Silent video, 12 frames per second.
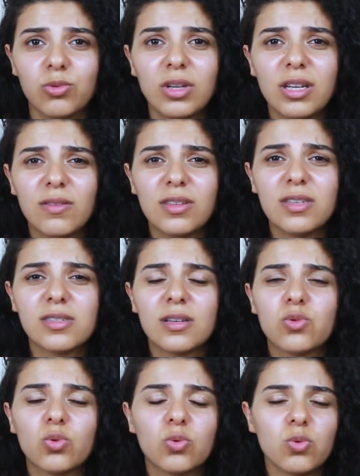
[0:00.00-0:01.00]
Bunlar evet
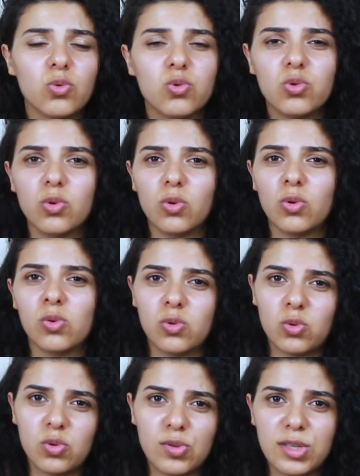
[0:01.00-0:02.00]
insanı çok üzüyor,
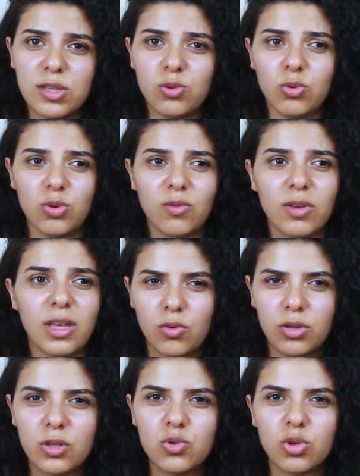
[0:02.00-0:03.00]
huzursuz ediyor ve o
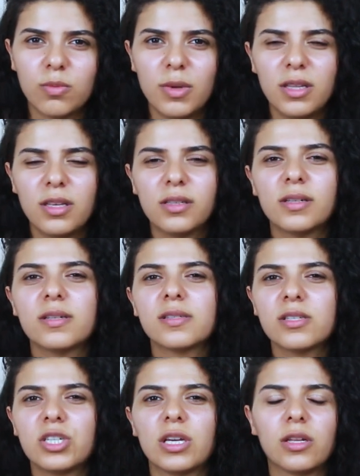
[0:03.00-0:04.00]
kadar çok medyada
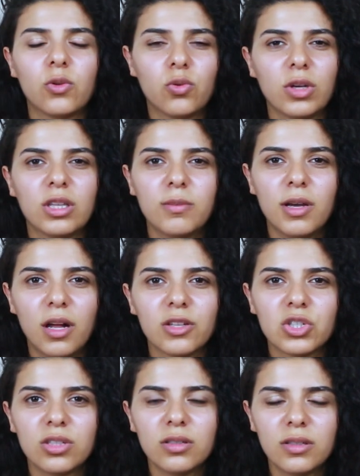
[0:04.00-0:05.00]
hızlı şekilde tüketmeye
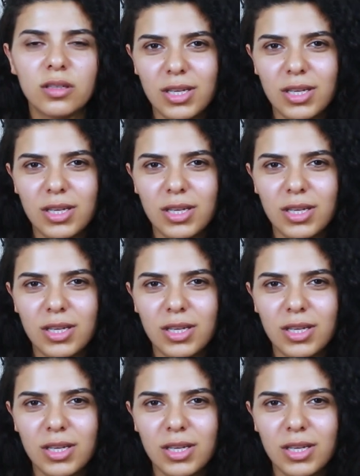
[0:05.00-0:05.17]
alıştık.